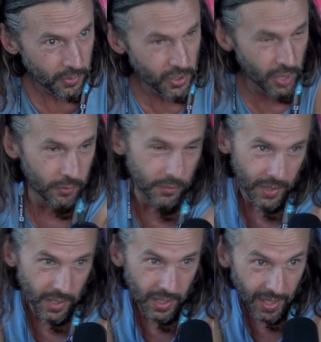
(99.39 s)

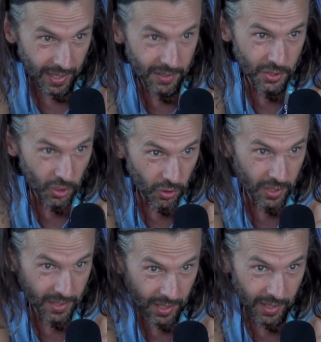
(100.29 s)
odczarowywanie legendy
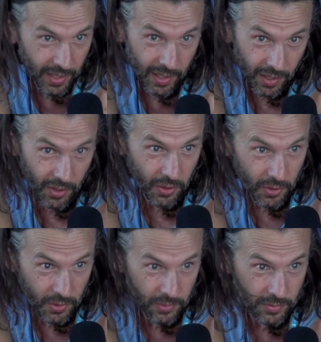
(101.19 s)
trochę
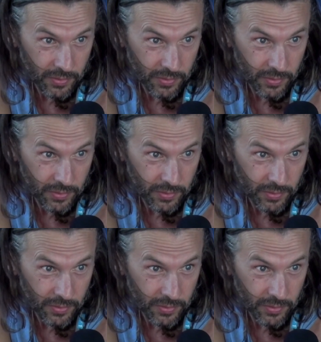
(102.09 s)
takiego